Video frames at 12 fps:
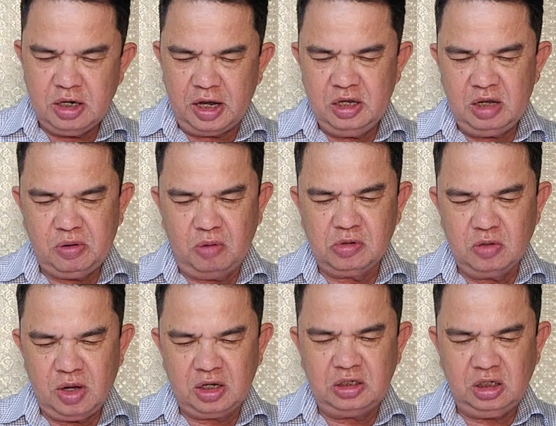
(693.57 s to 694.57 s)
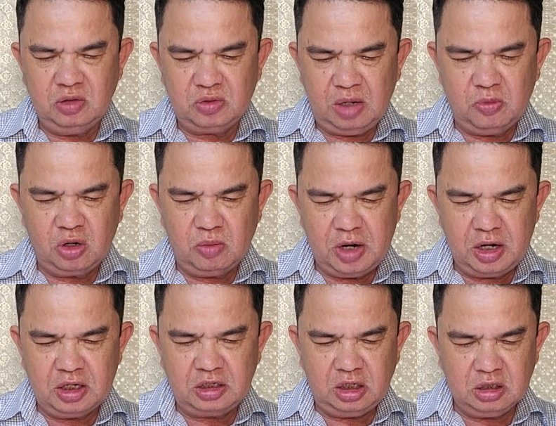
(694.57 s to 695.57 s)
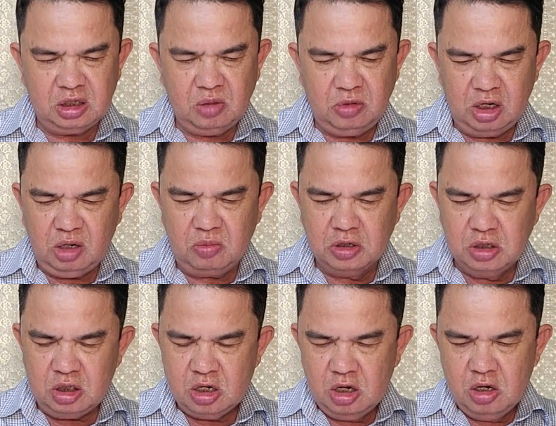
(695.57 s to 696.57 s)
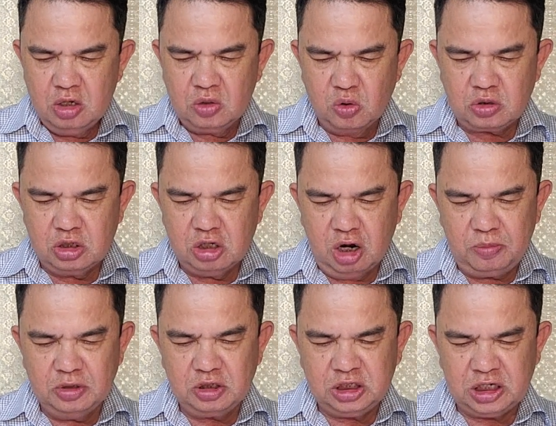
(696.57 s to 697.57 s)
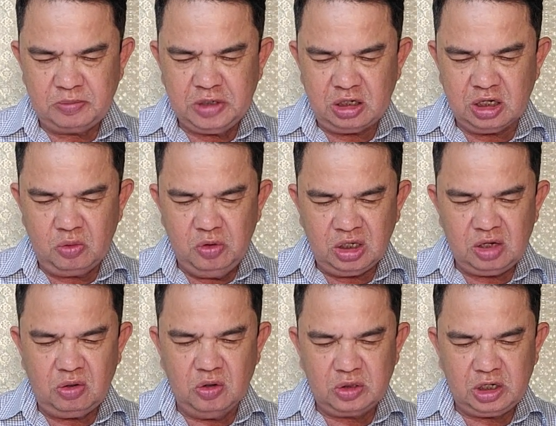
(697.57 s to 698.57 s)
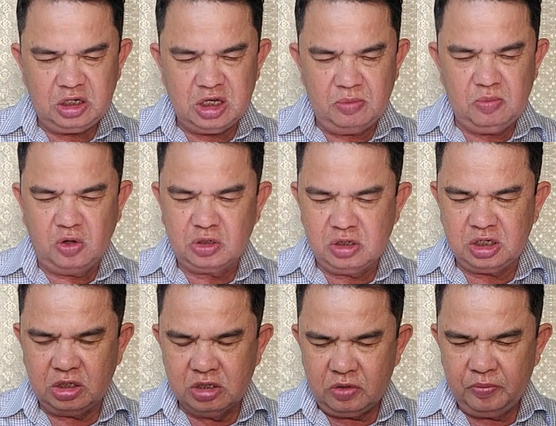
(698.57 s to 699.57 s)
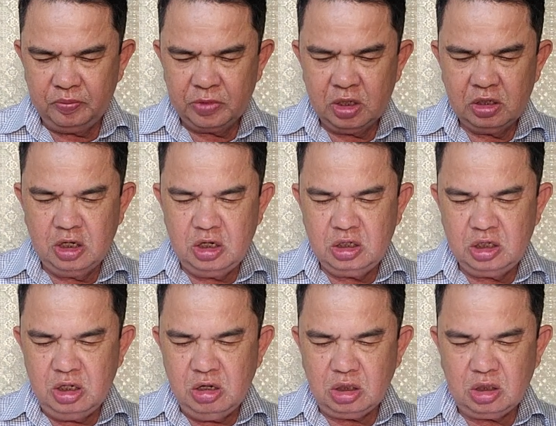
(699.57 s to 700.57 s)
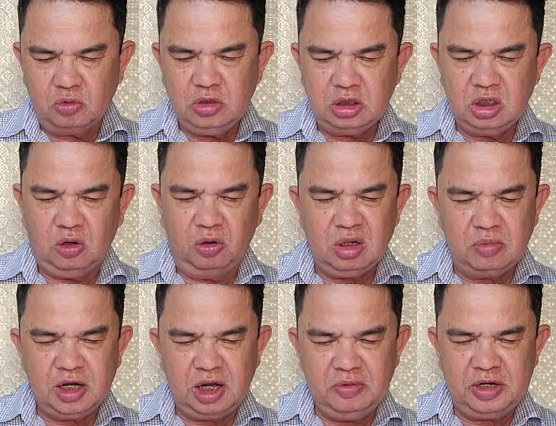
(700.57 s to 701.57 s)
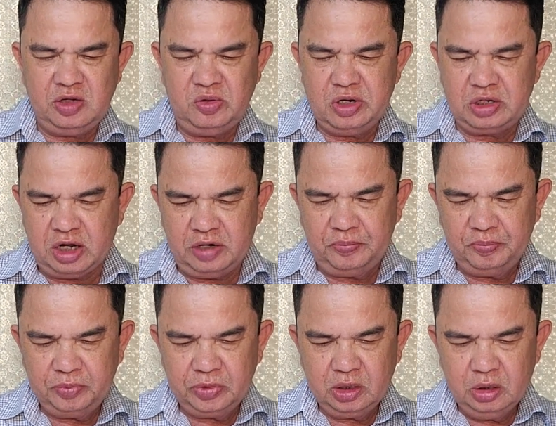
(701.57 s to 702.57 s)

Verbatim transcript: Tới nay, văn phòng cơ quan cảnh sát điều tra Bộ Công an đã xác định ông Lân, ông Hướng thuộc trường hợp được xem xét giải quyết theo luật trách nhiệm bồi thường nhà nước nên chính thức tổ chức xin lỗi công khai với hai doanh nhân này.